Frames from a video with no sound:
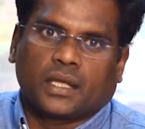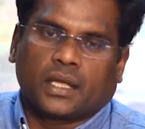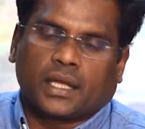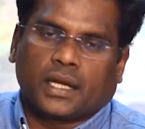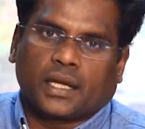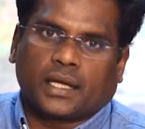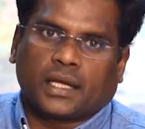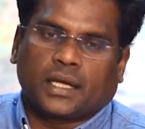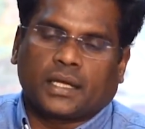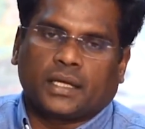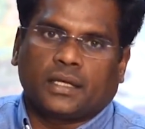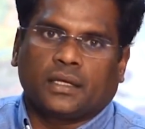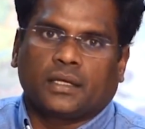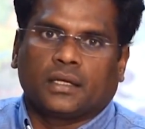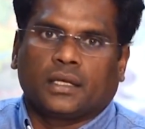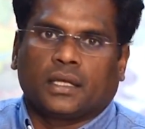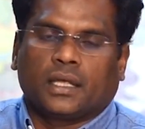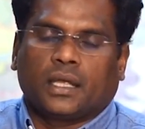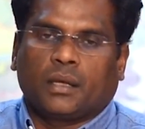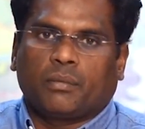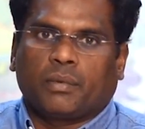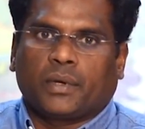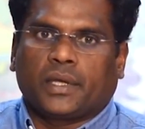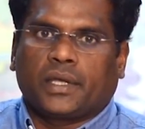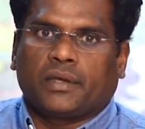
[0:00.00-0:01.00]
எனக்கு
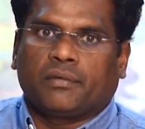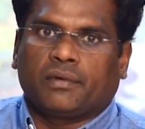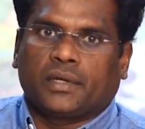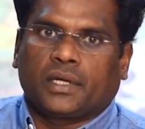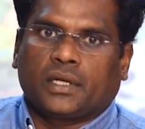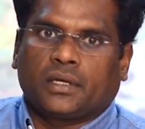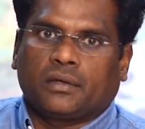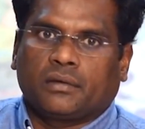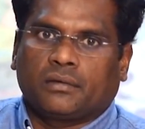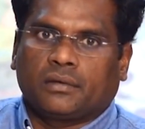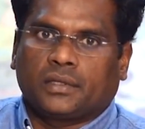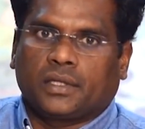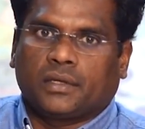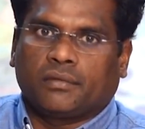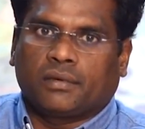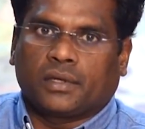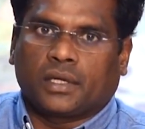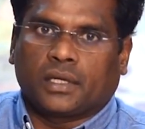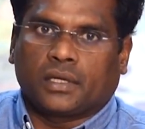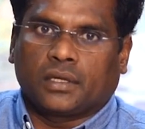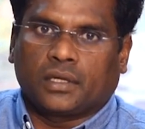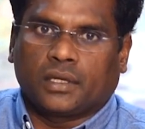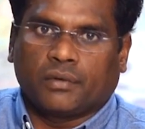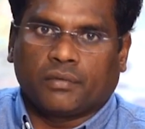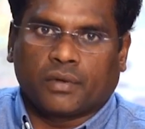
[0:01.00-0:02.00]
இப்போ இவர்
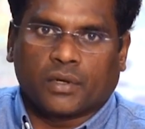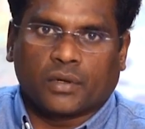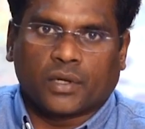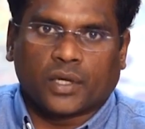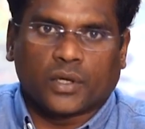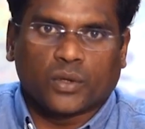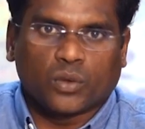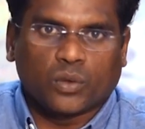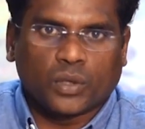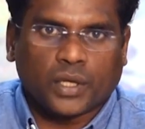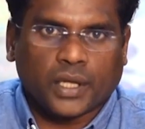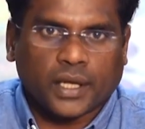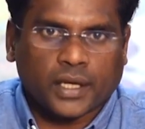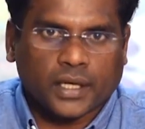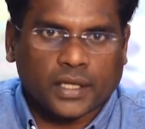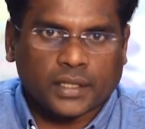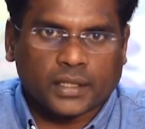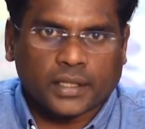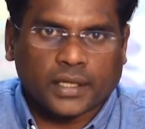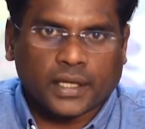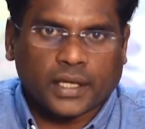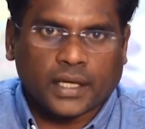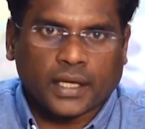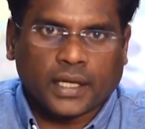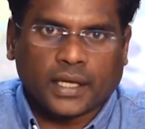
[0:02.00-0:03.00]
இவர் இவருடைய டியூட்டி என்ன
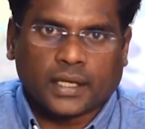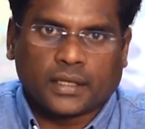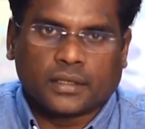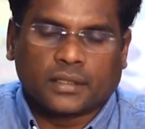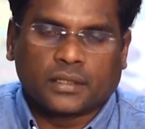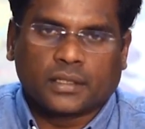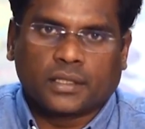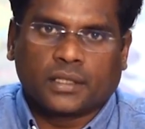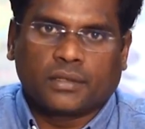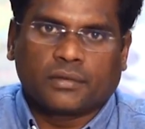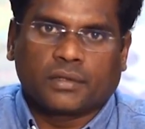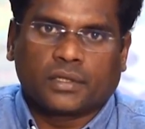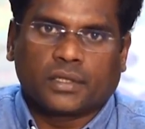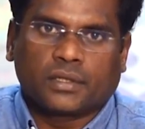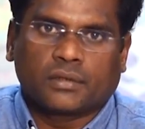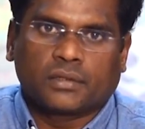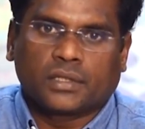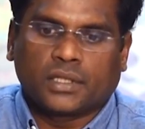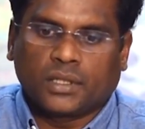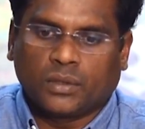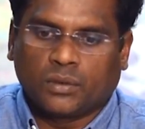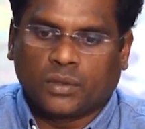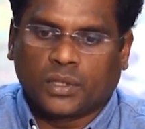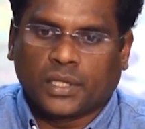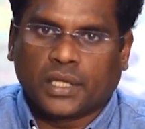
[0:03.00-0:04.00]
தெரியுங்களா இவர்
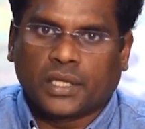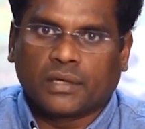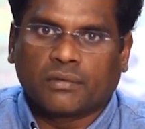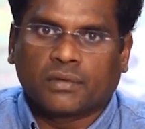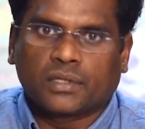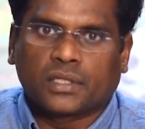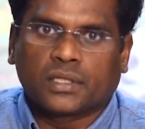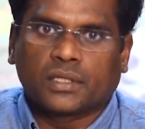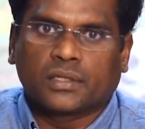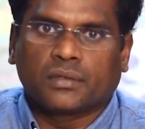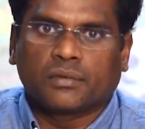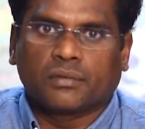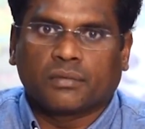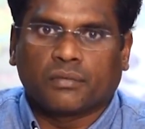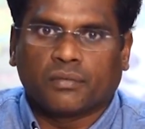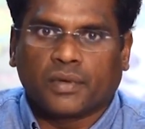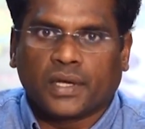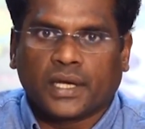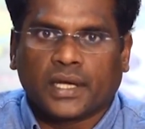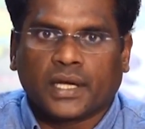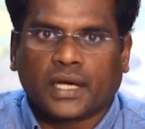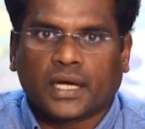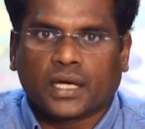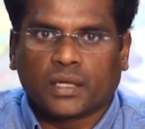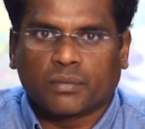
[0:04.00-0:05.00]
வந்து ஒரு இருபது
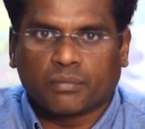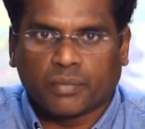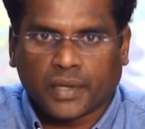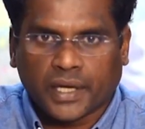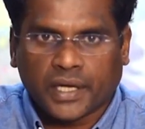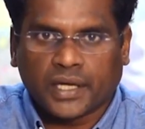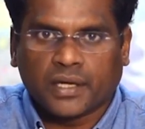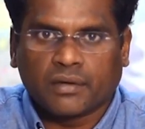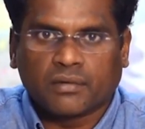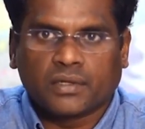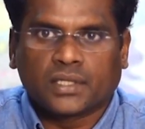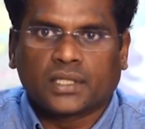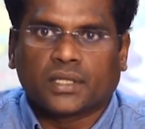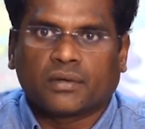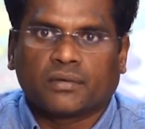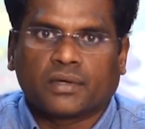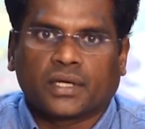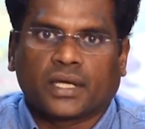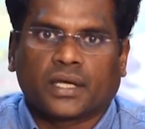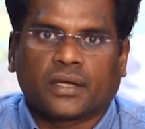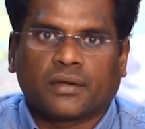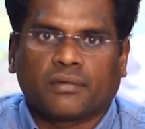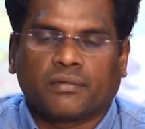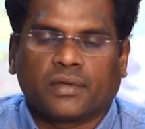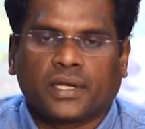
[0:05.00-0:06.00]
வெளிநாடு போயிட்டு
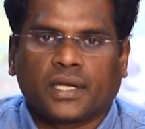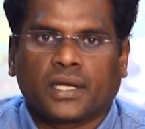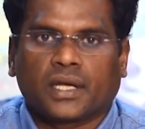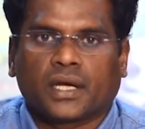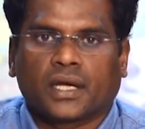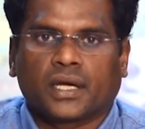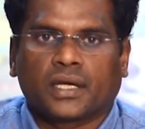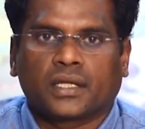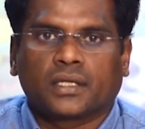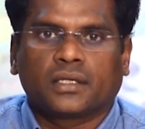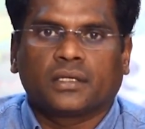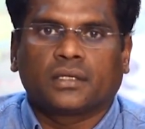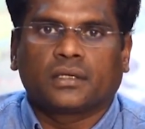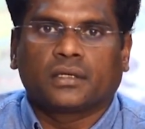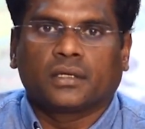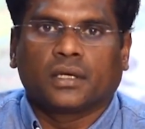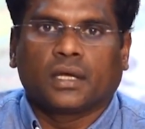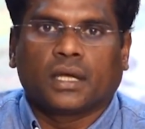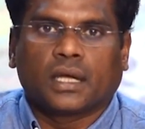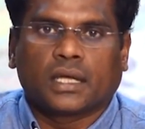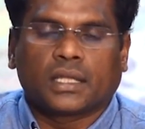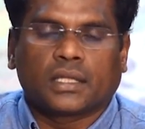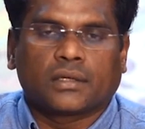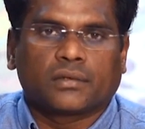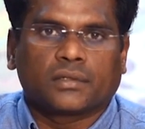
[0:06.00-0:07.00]
வந்தவங்க வெளிநாடு
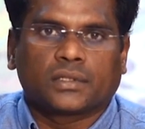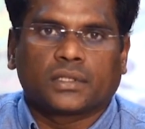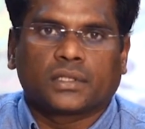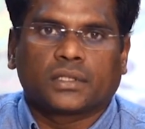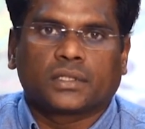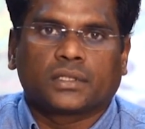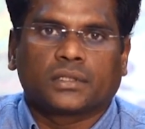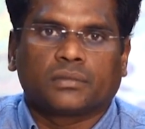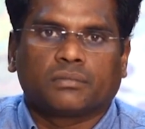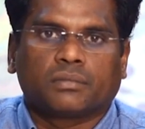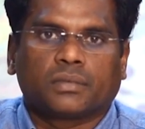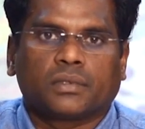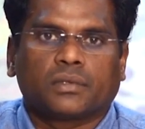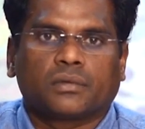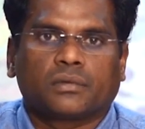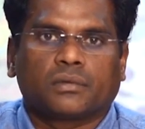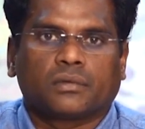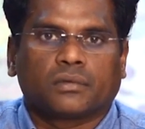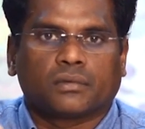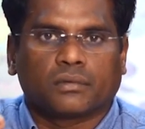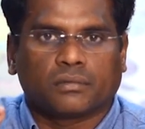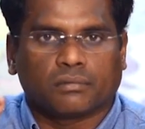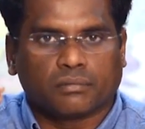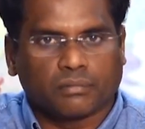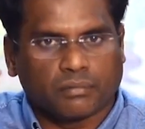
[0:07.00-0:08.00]
அதாவது
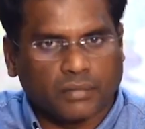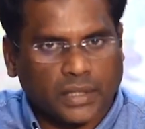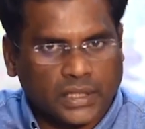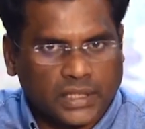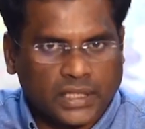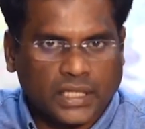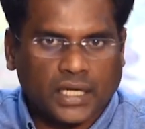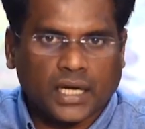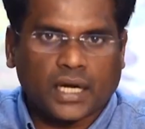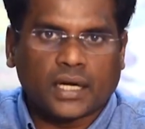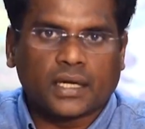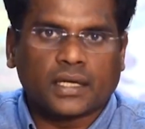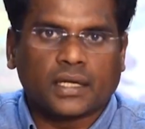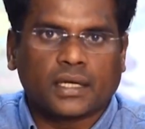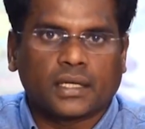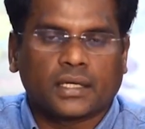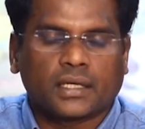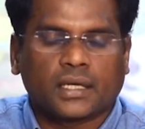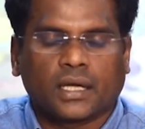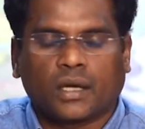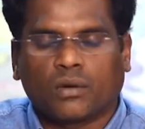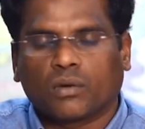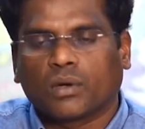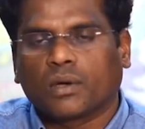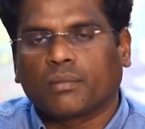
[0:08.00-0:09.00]
மற்ற
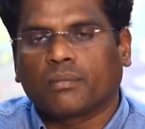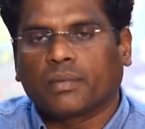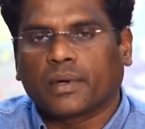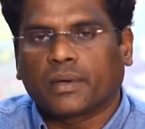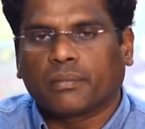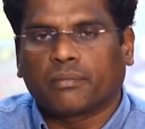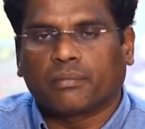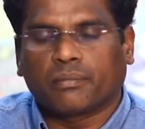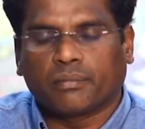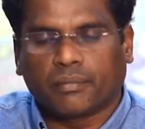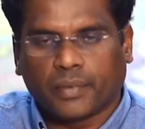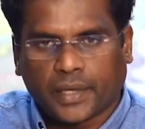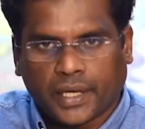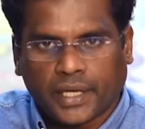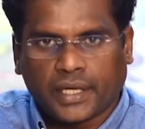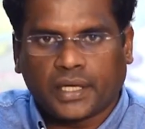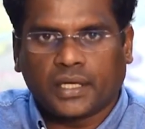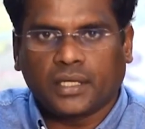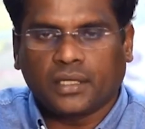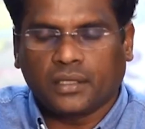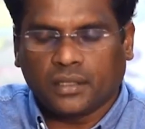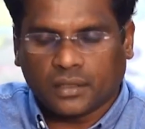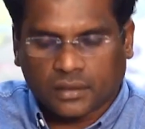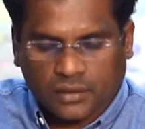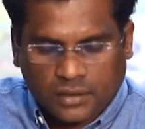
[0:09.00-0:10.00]
நாடுகளுக்கு அவங்க
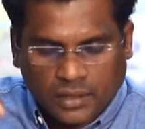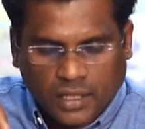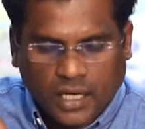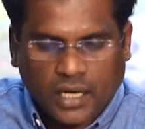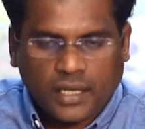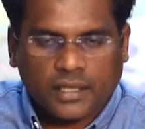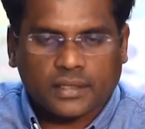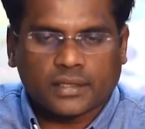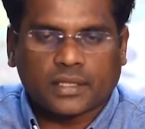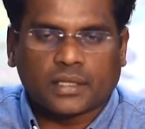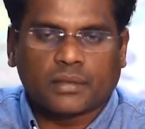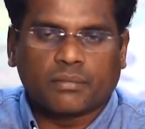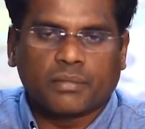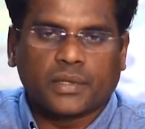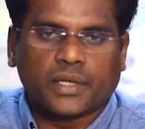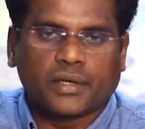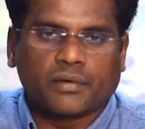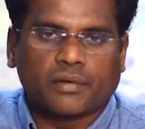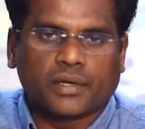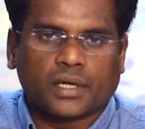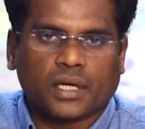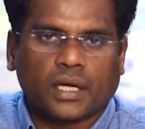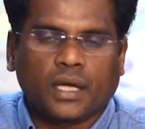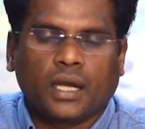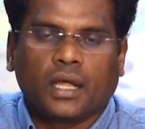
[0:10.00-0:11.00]
போயிட்டு நாடு
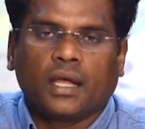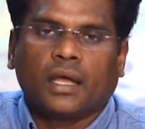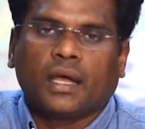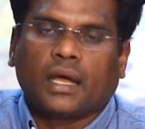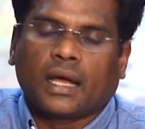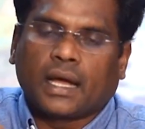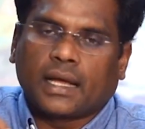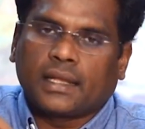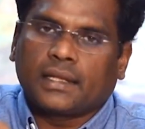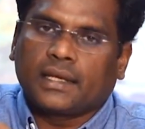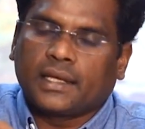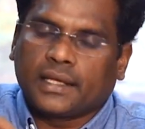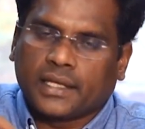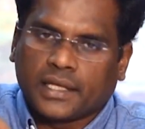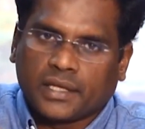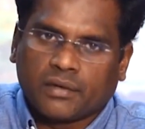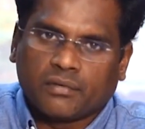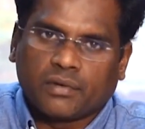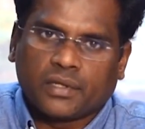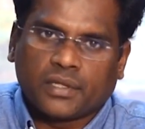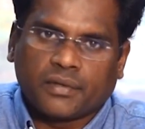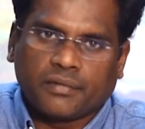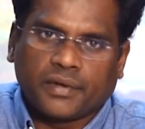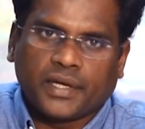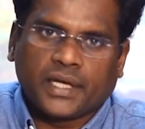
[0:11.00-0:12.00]
திரும்பியவர்கள் அதில்
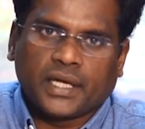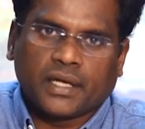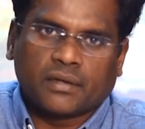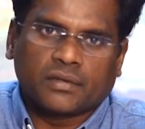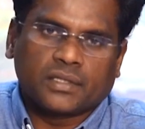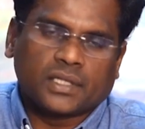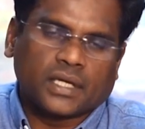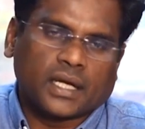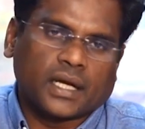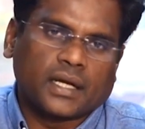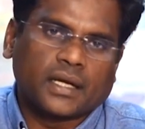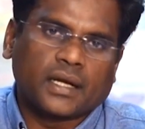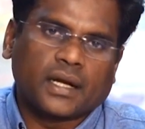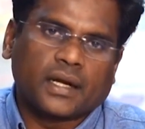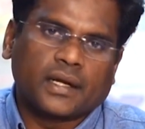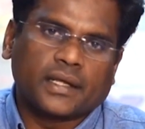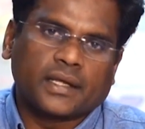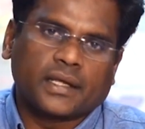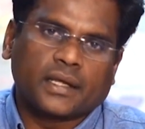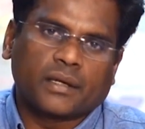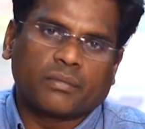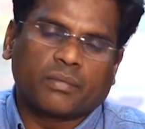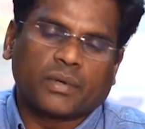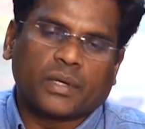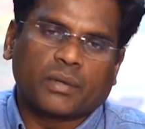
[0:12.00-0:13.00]
இருபது வீட்டை வந்து
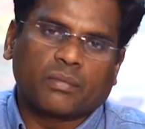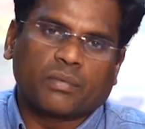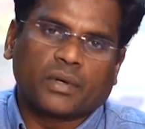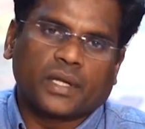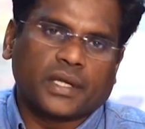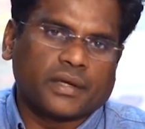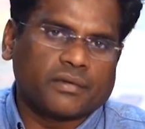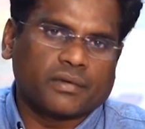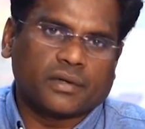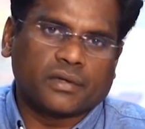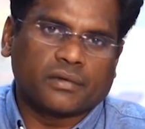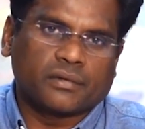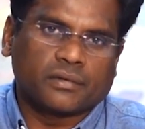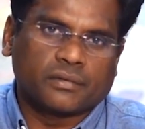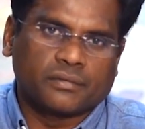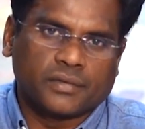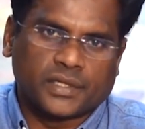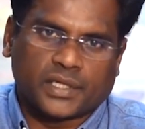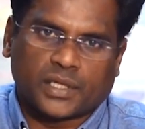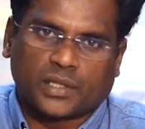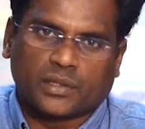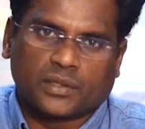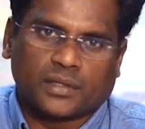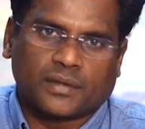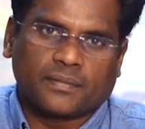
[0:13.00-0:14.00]
கண்காணிக்கிற பொறுப்பில் இவர்
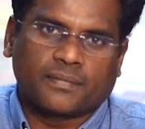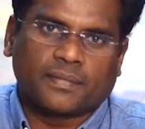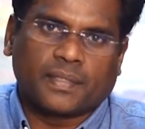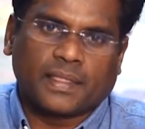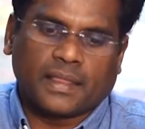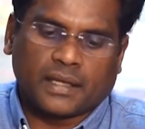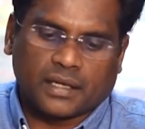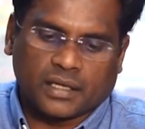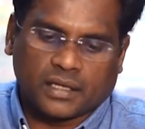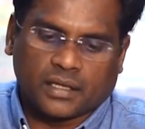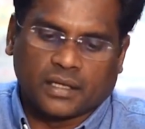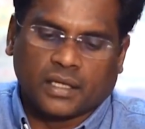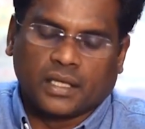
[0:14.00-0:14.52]
விட்டுருந்தோம் இந்த